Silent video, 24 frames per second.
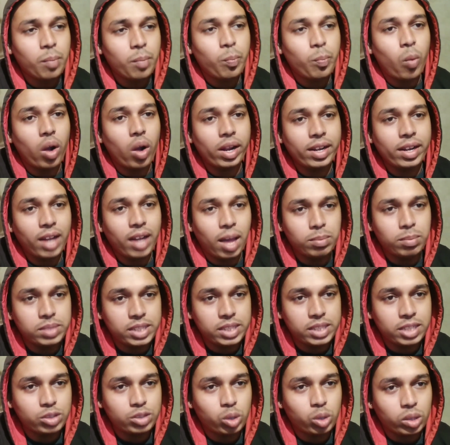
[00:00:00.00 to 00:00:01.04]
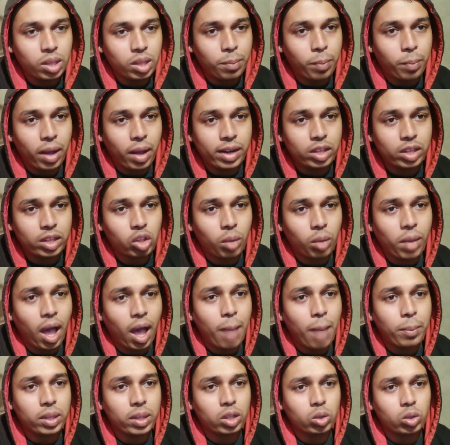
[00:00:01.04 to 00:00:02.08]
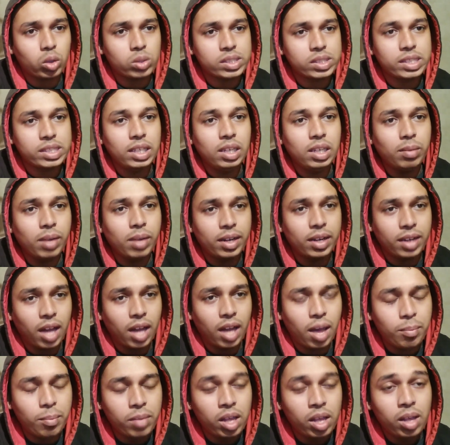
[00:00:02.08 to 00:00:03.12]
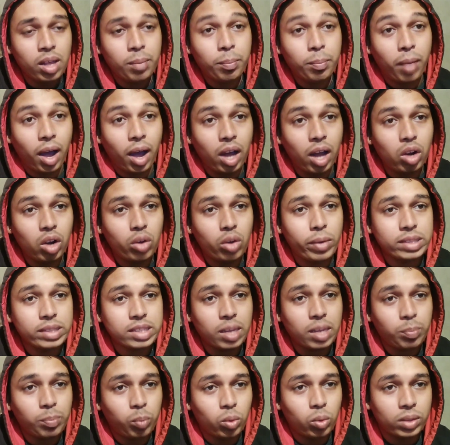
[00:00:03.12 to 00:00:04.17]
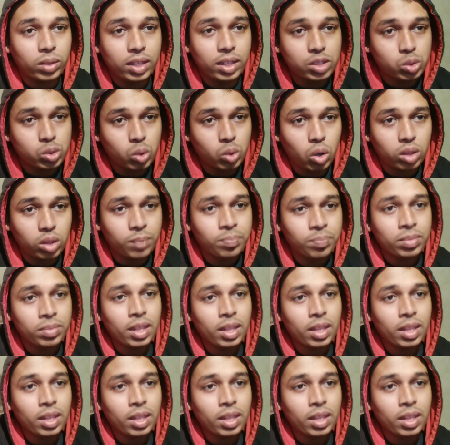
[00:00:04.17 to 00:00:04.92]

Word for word: পরে নাম চেঞ্জ হতে পারে তবে আপাতত সিনেমার নাম ভালোবাসার প্রতিশোধ